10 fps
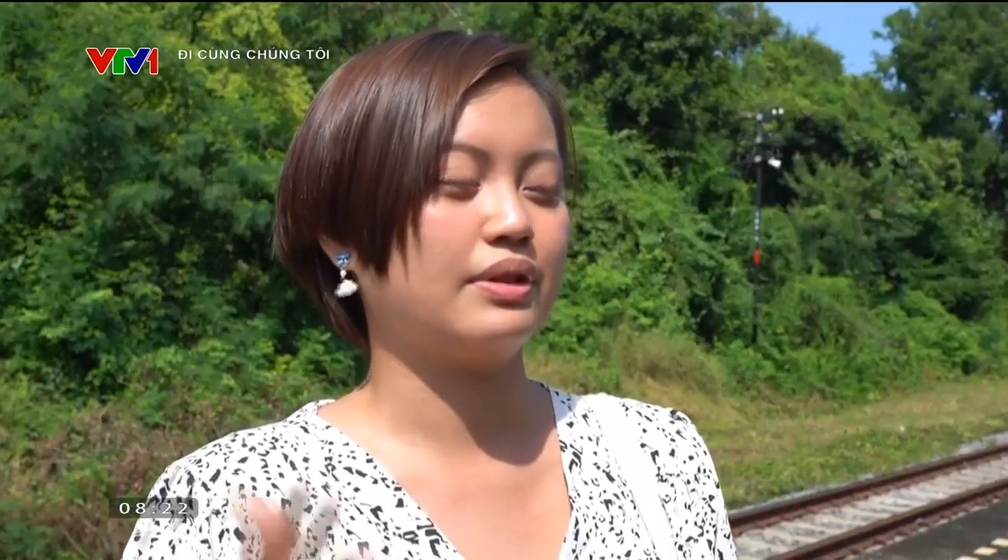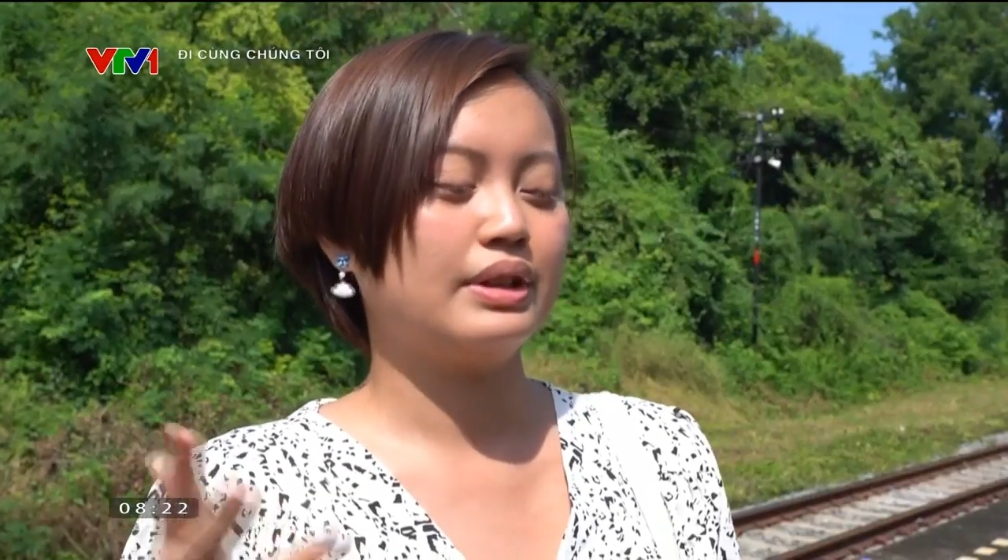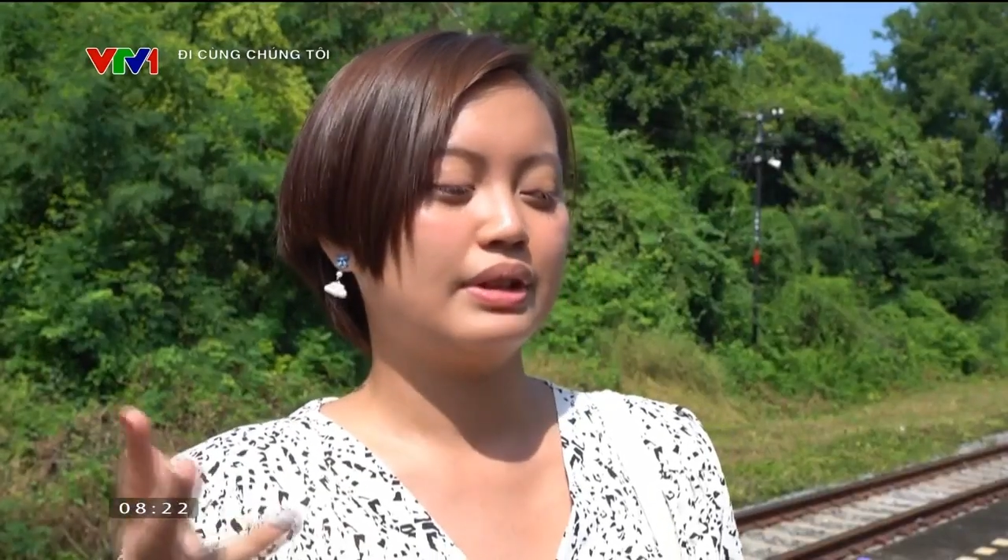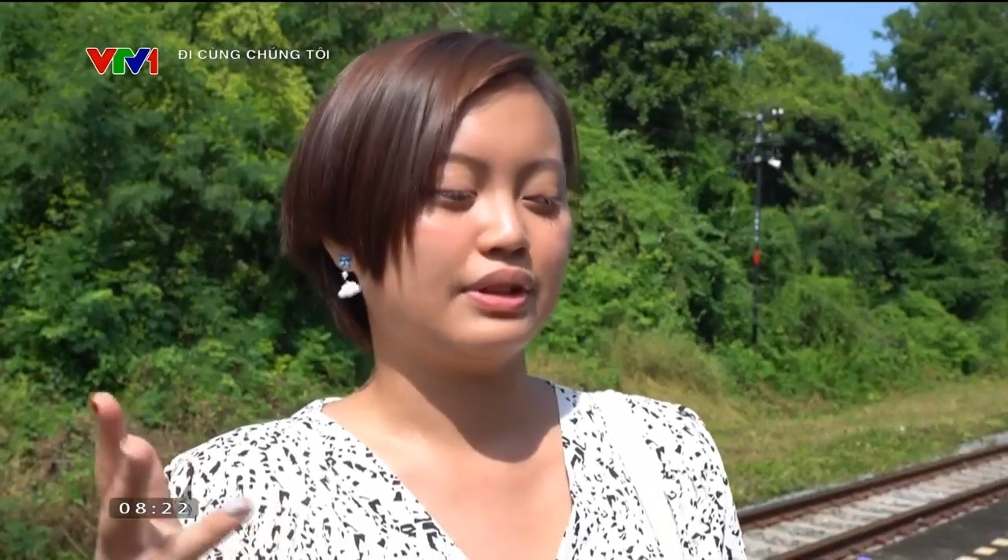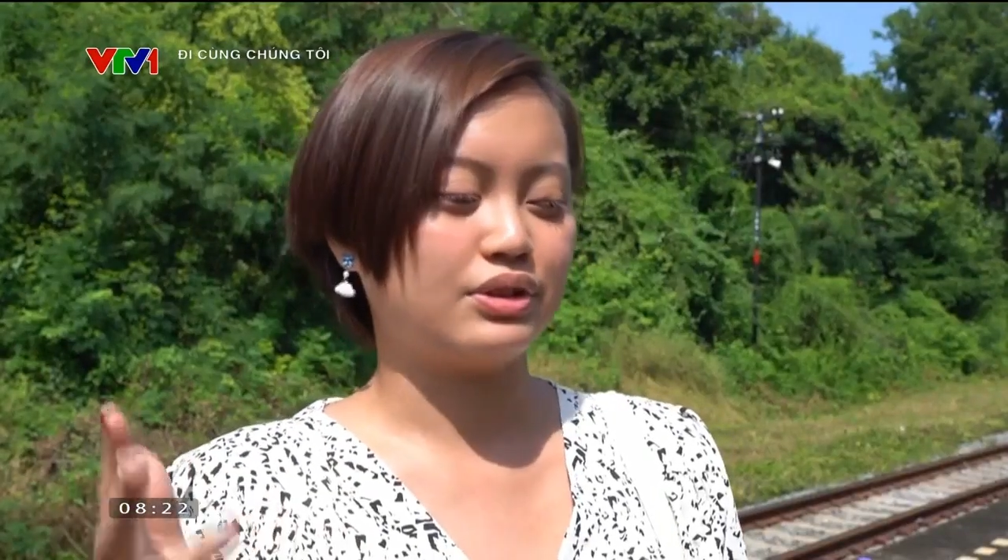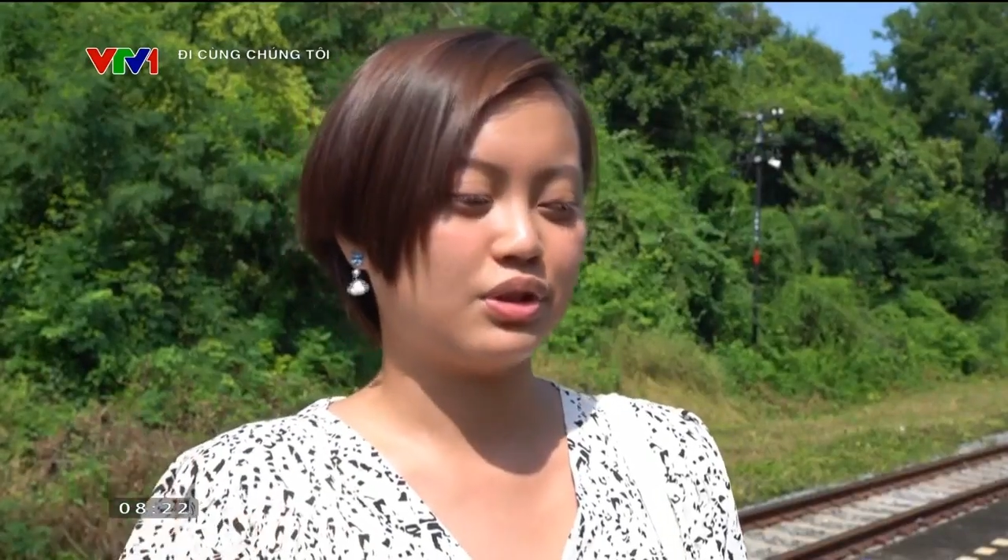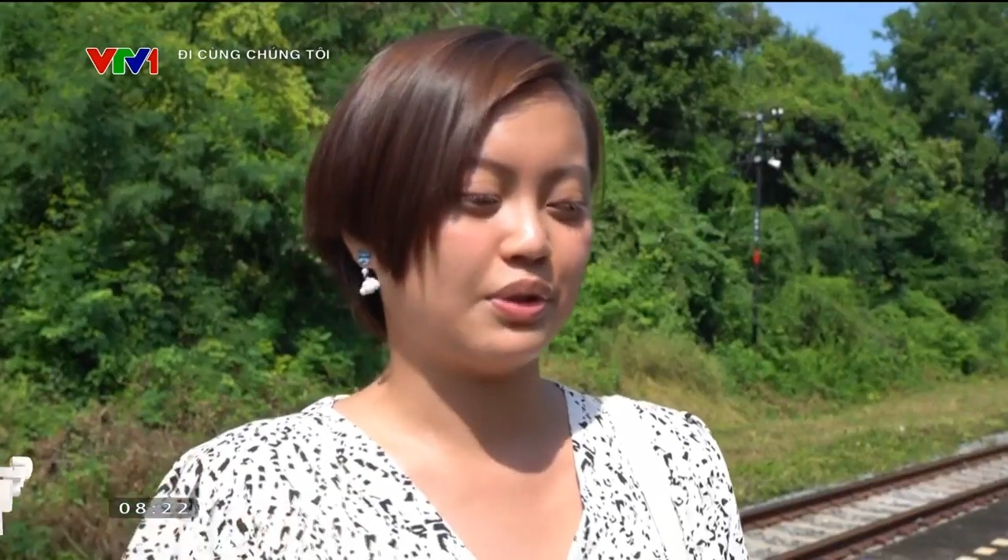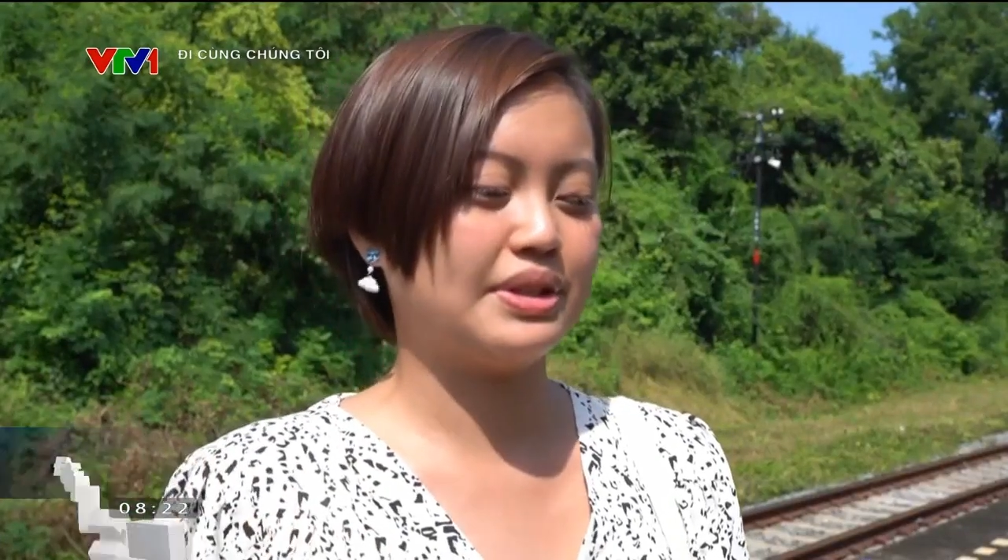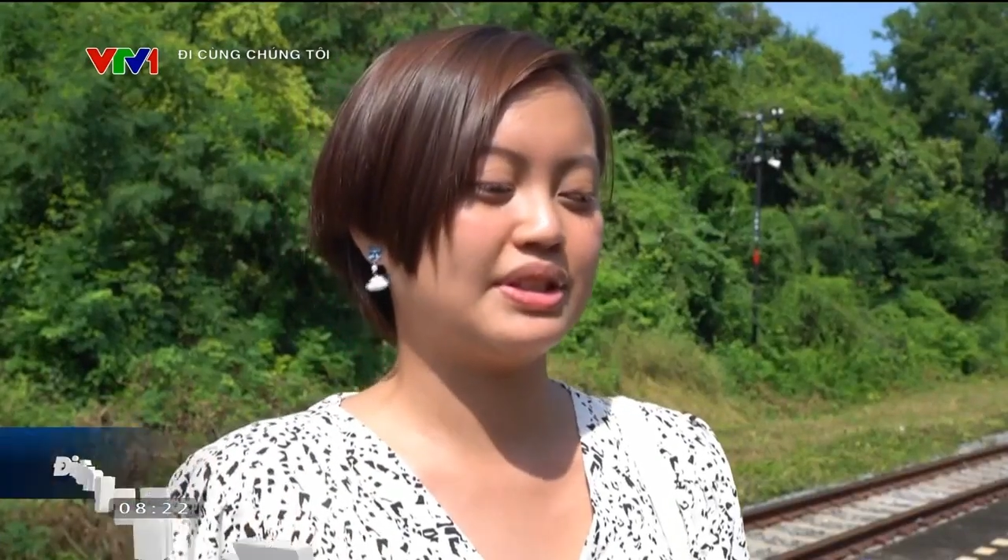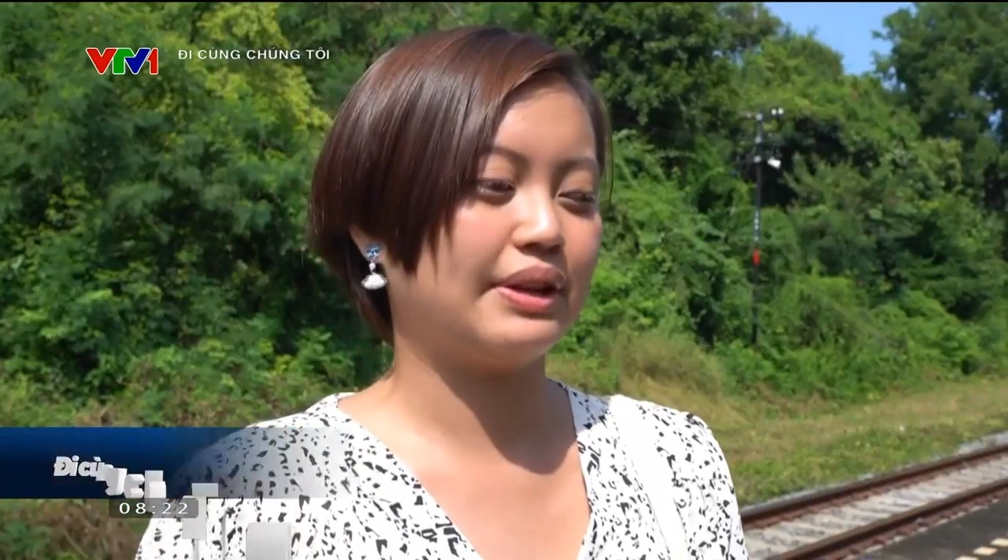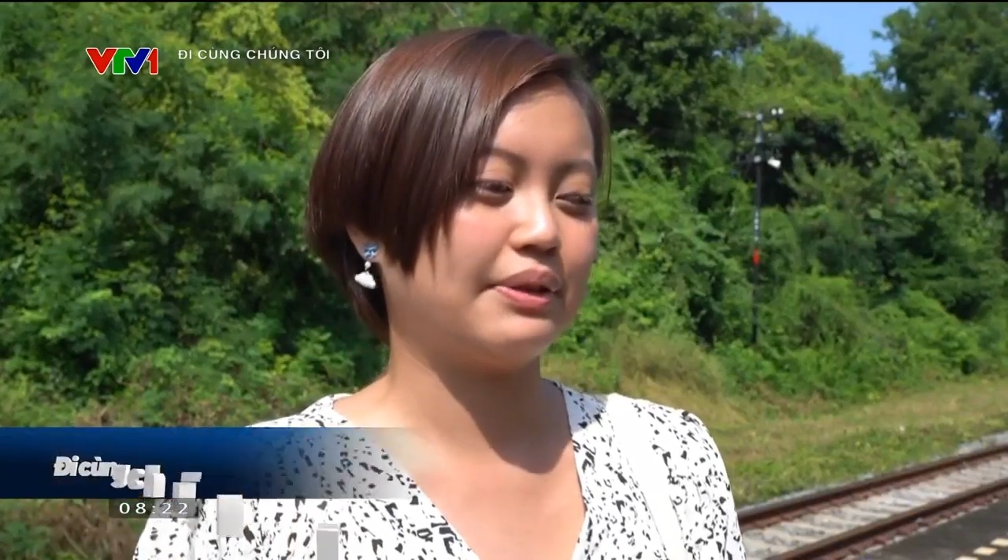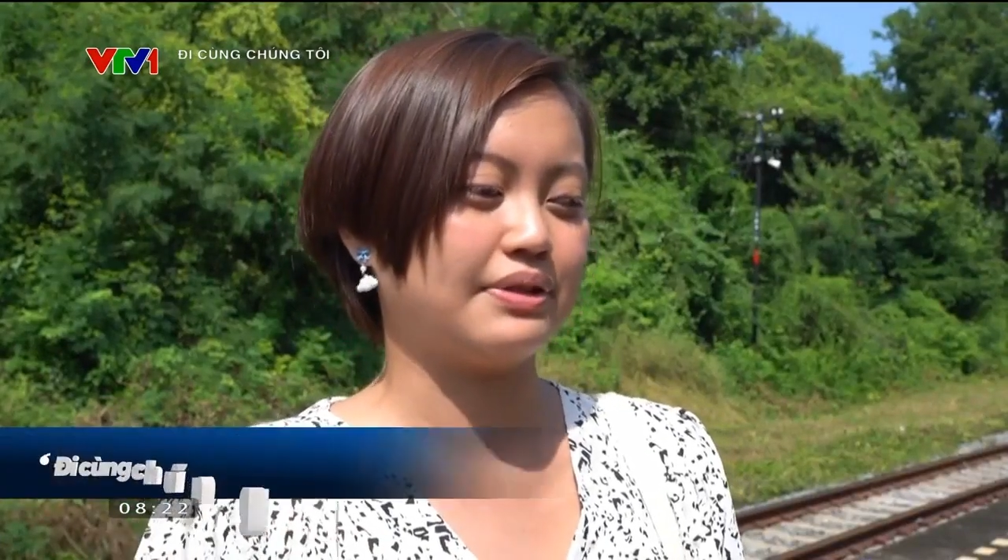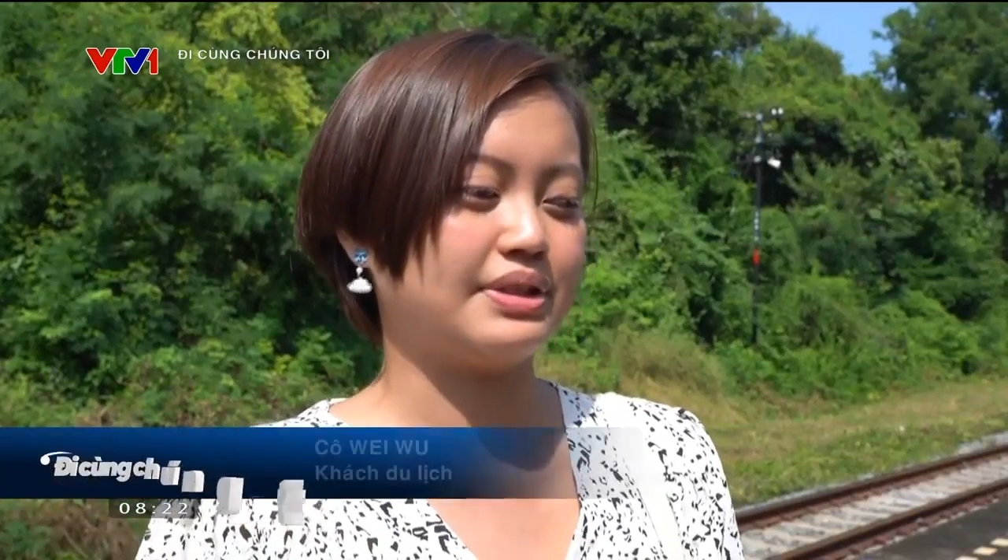Phong cảnh thật ngoạn mục,